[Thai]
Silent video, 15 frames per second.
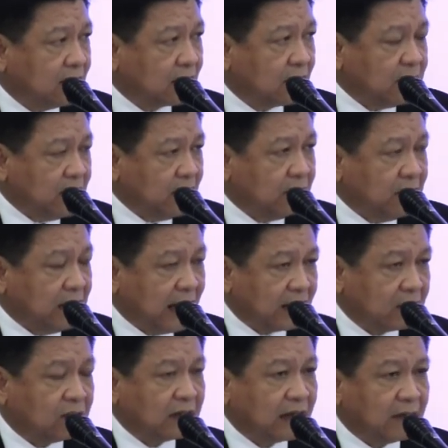ก็มีหลาย
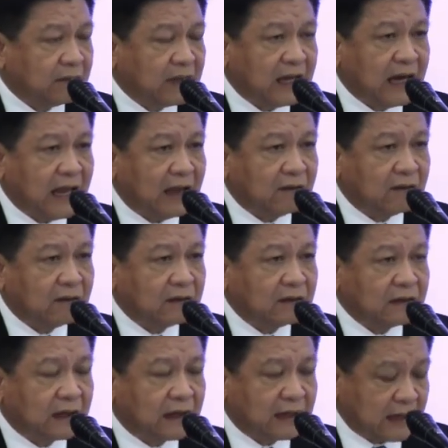คนทำได้แล้ว
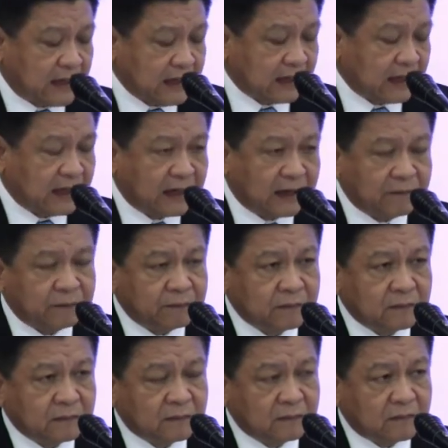คล้ายๆอย่างเงี้ยนะครับ
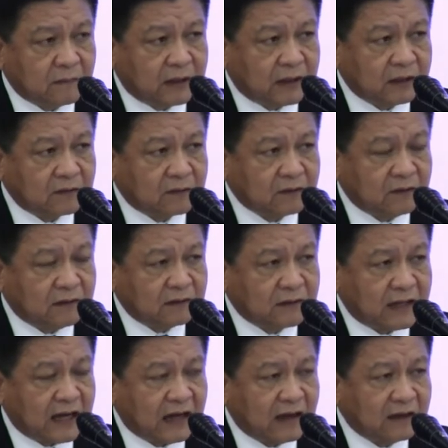เพราะนั้น
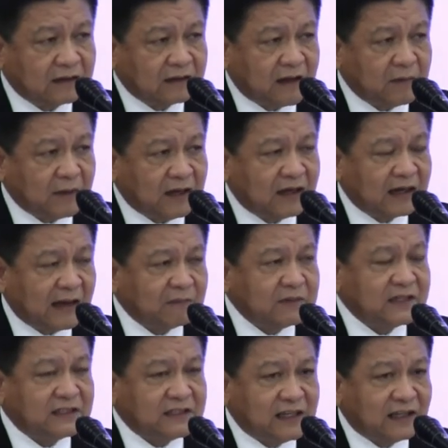ถ้าเป็นเรื่องลับ
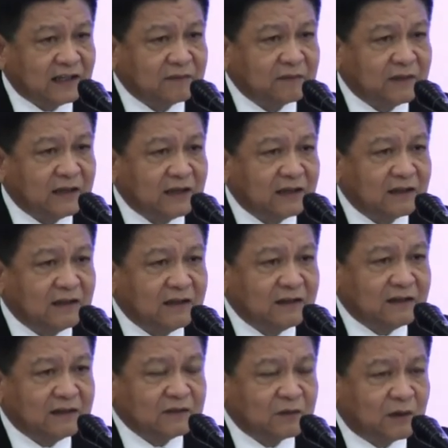จริงๆเป็นเรื่อง
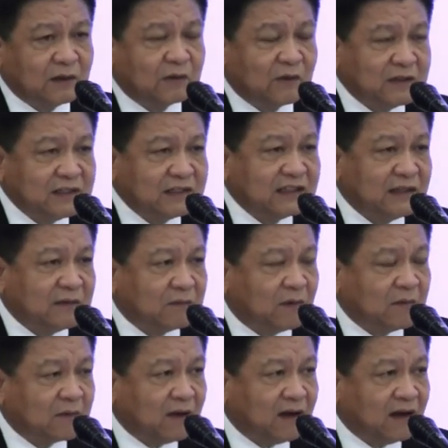ส่วนตัวจริงๆผ
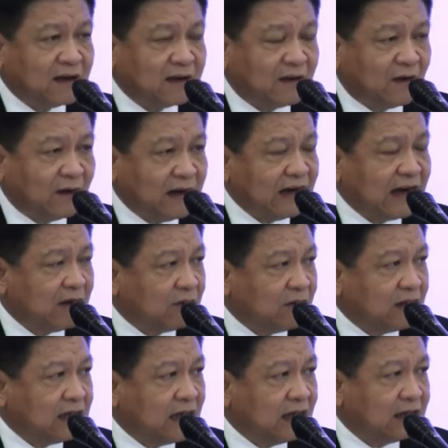มก็ขอแนะนำ
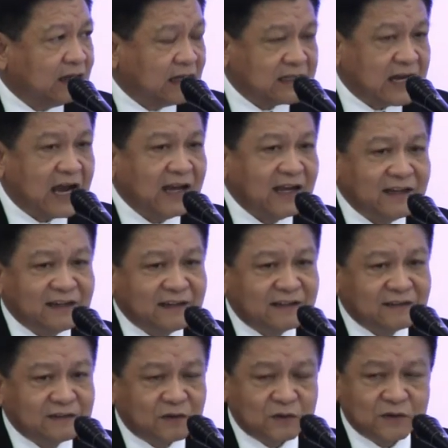ว่าอย่าใช้
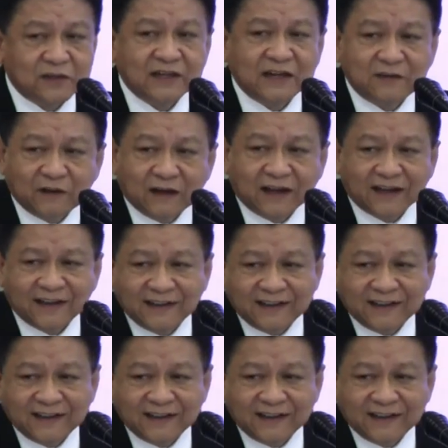โซเชียลเน็ตเวิร์ก